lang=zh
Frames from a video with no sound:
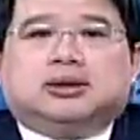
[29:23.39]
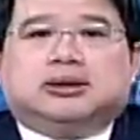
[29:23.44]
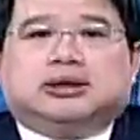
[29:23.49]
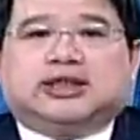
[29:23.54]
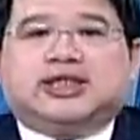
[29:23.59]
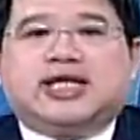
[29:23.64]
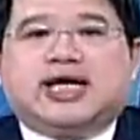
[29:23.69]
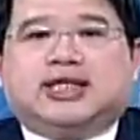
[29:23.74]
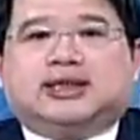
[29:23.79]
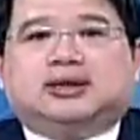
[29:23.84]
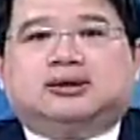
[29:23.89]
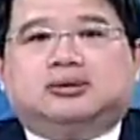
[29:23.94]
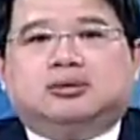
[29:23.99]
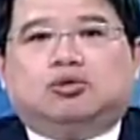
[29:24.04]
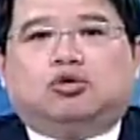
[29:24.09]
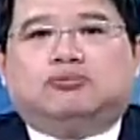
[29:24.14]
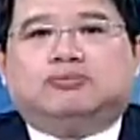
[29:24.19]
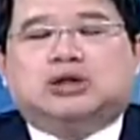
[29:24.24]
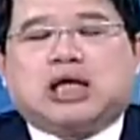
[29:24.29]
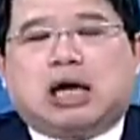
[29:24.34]
今天
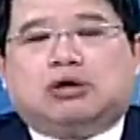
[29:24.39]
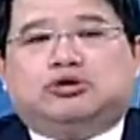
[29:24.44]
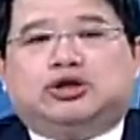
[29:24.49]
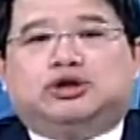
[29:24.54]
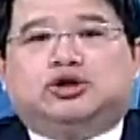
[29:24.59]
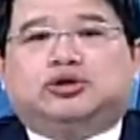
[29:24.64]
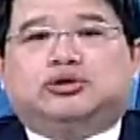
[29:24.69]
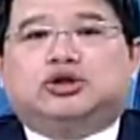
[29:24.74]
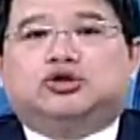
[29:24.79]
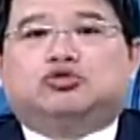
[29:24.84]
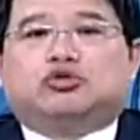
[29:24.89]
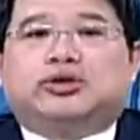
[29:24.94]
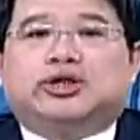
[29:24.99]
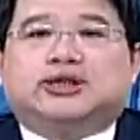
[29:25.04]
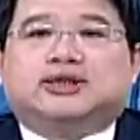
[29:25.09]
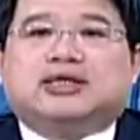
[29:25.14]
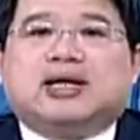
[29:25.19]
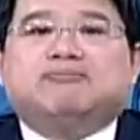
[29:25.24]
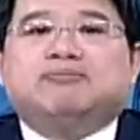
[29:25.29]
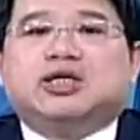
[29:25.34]
我们讨论就是所
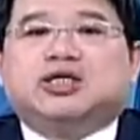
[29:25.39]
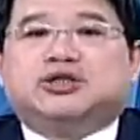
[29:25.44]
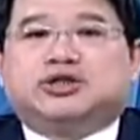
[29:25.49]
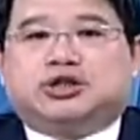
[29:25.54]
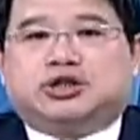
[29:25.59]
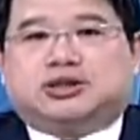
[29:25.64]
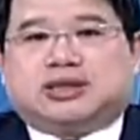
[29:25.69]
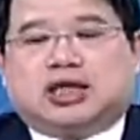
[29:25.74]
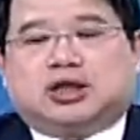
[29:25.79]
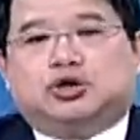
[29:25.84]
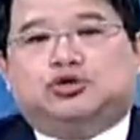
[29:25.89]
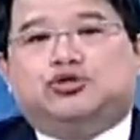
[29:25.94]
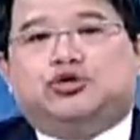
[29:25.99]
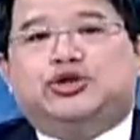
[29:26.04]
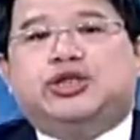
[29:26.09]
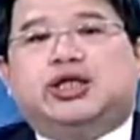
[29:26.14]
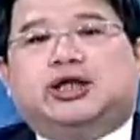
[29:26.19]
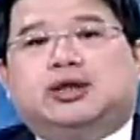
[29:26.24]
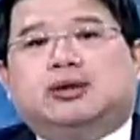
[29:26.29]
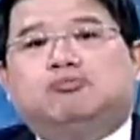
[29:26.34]
谓商品市场的
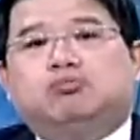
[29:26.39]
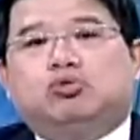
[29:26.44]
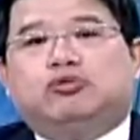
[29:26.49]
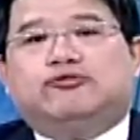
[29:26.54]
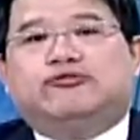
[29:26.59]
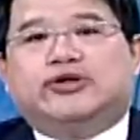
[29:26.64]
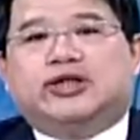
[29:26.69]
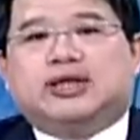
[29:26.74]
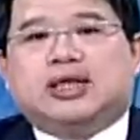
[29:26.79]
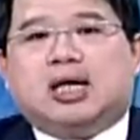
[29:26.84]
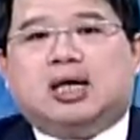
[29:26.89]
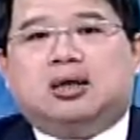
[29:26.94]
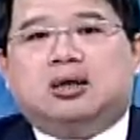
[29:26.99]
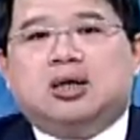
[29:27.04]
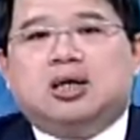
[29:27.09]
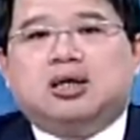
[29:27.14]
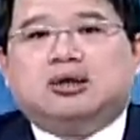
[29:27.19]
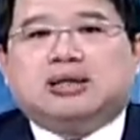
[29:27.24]
均衡的部分哈。